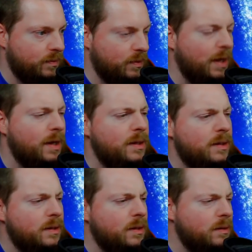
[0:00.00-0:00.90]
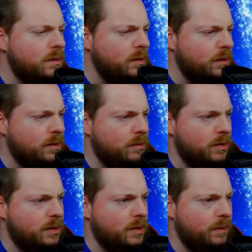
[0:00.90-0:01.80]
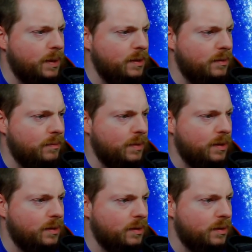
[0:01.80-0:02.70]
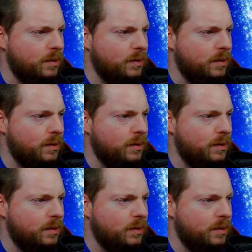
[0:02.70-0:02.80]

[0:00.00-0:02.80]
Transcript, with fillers: Nein, ja, ich wollte Diamanten machen.